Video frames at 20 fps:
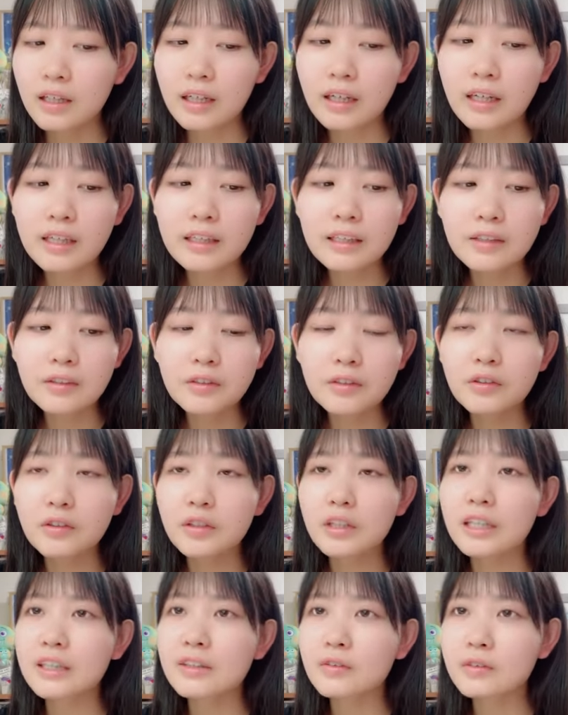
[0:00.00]
上げてる
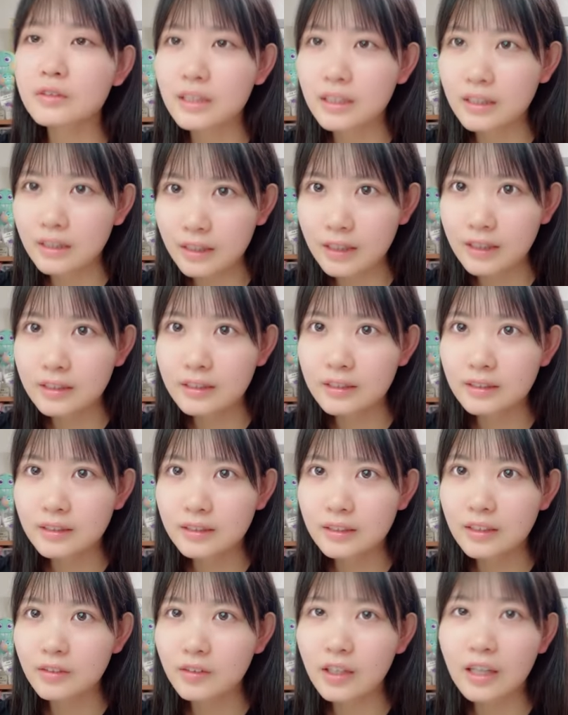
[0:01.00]
人が伊藤さんです
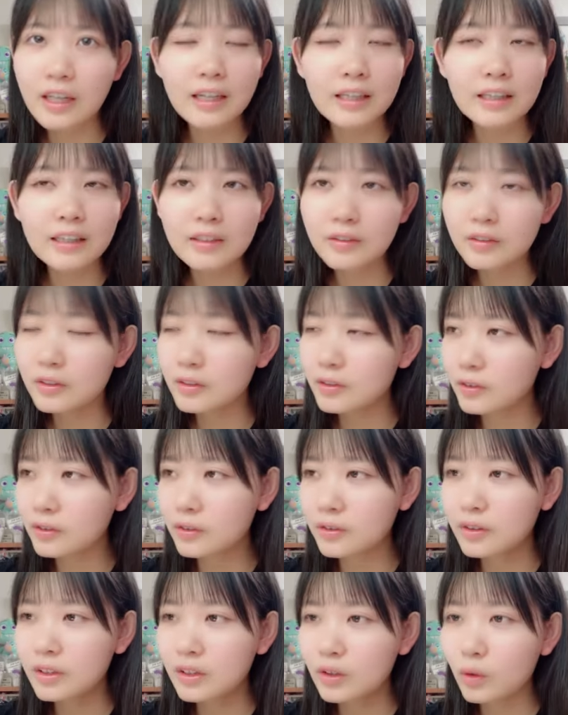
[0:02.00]
なので上げてる
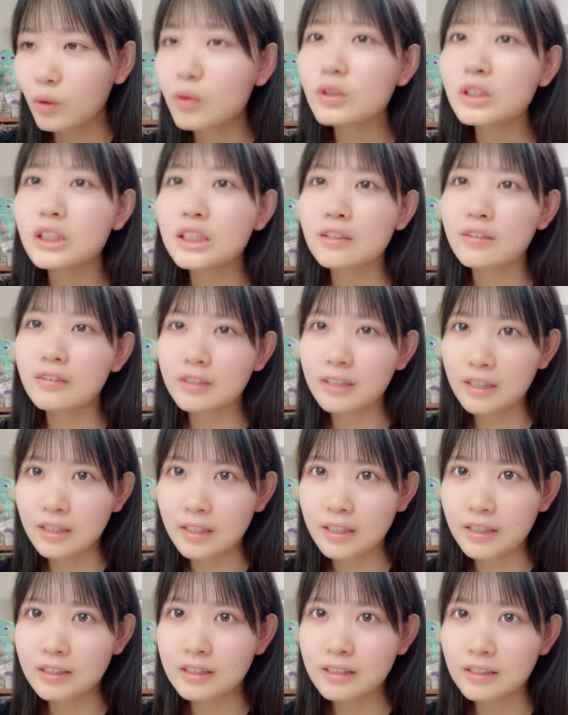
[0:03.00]
人おろしではな
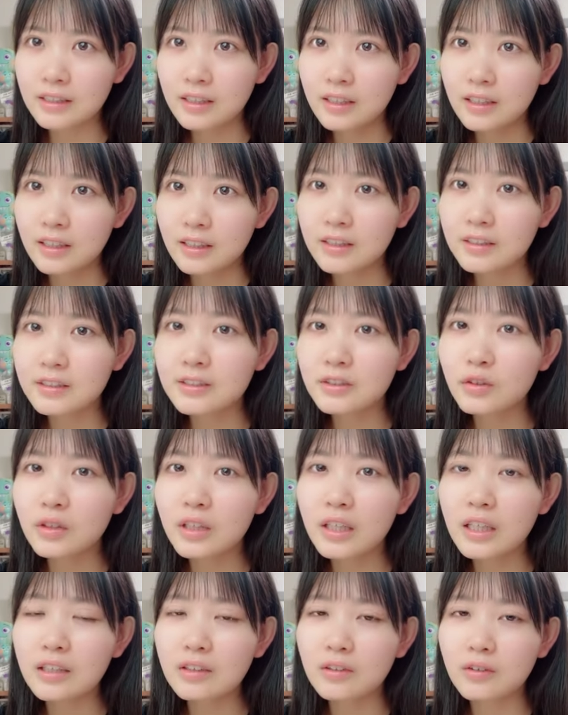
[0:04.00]
いですで
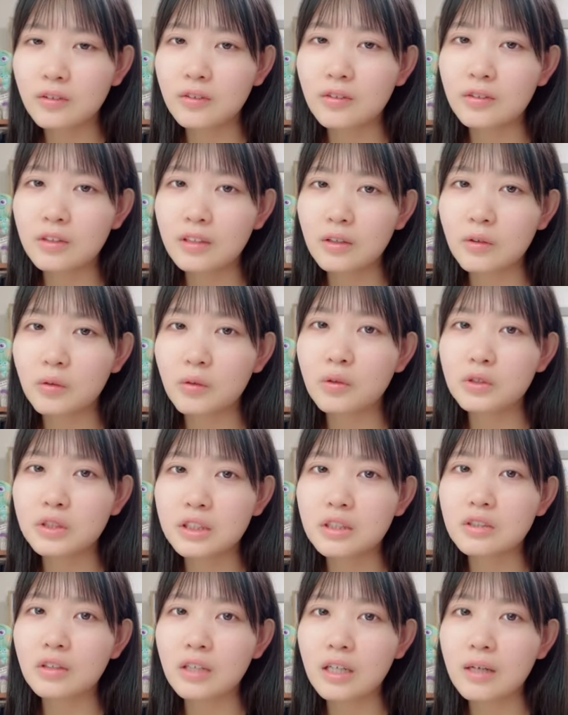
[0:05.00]
ストレートでおろ
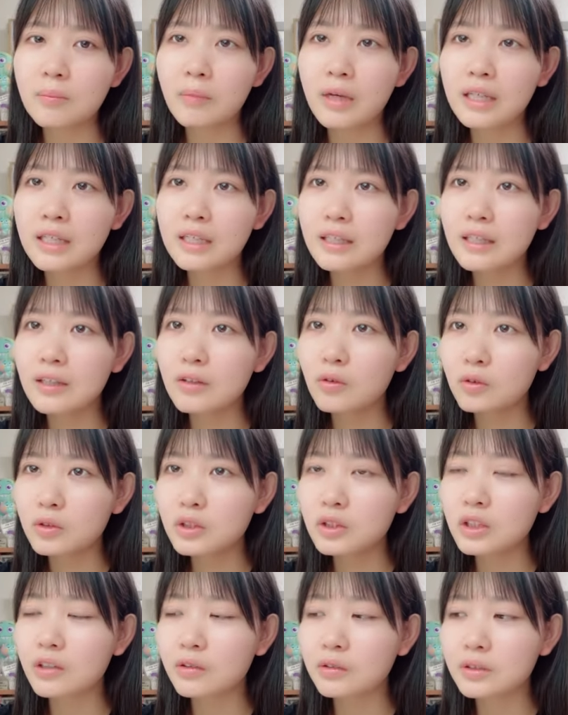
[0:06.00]
しとか巻きでおろ
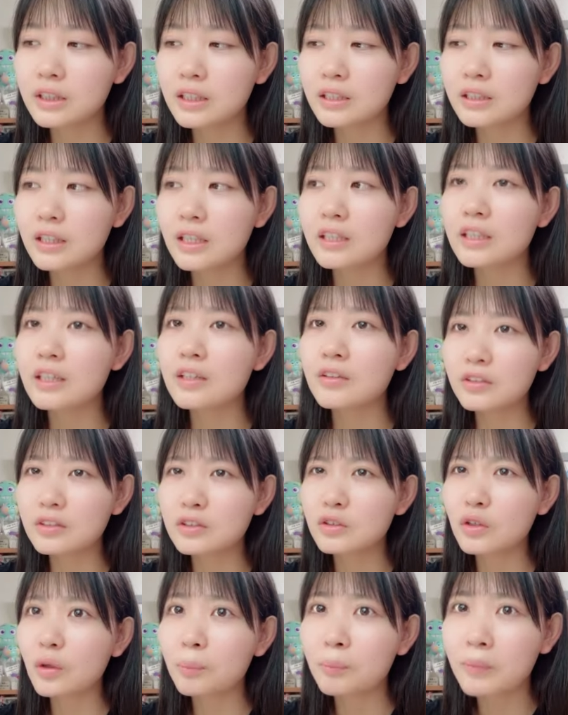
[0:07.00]
しとかは絶対ないので
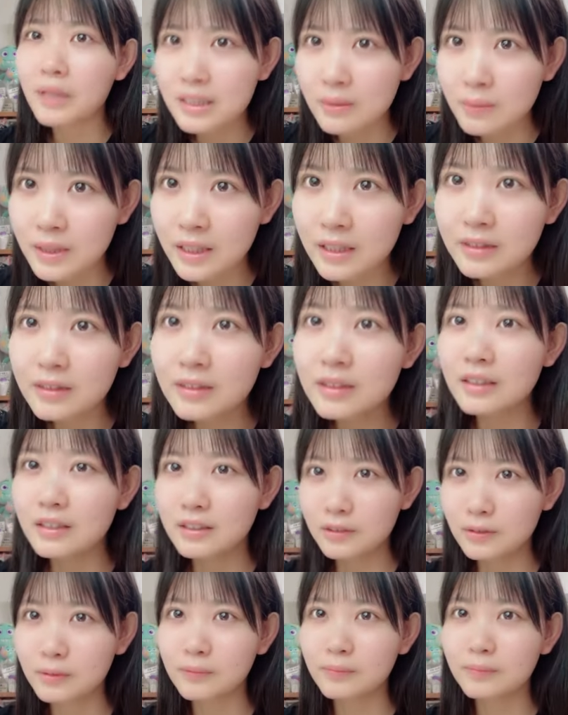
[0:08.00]
ちょっとめちゃめちゃ暑いんで
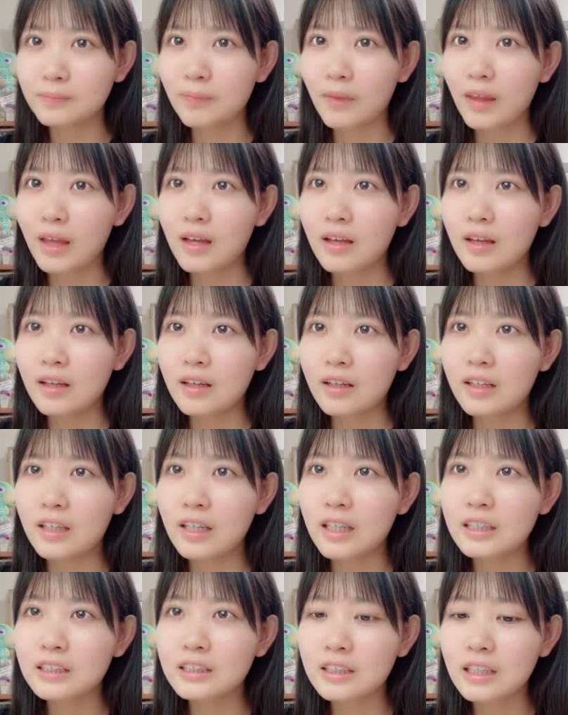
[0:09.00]
すよ
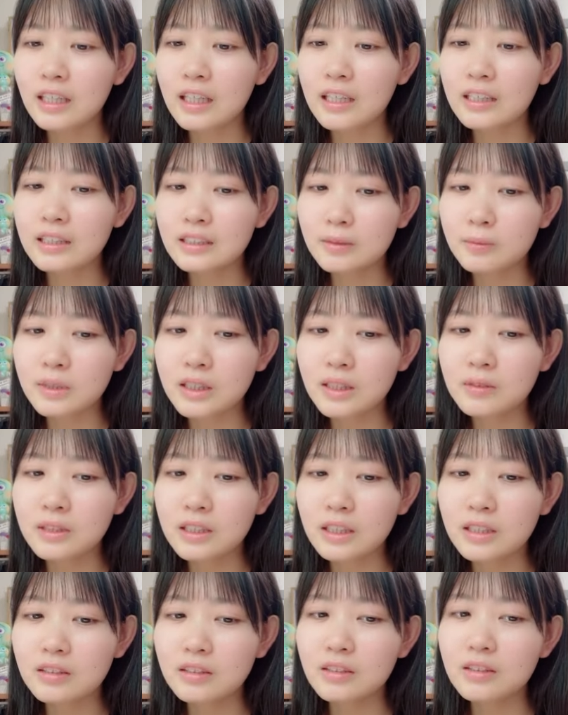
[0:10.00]
リハした感じめちゃめ
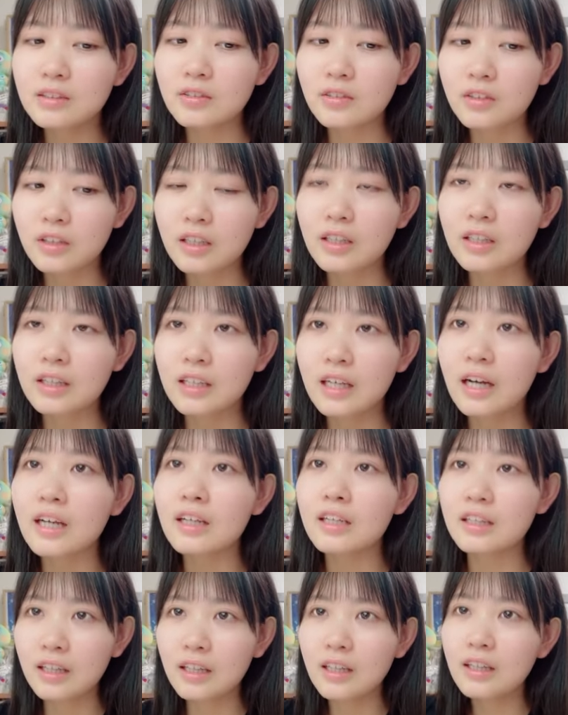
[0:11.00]
ちゃ暑いのでや
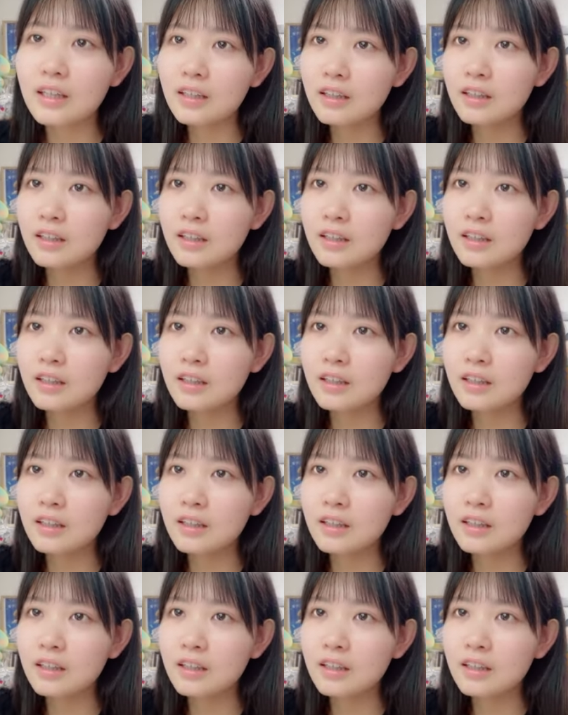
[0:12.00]
はりね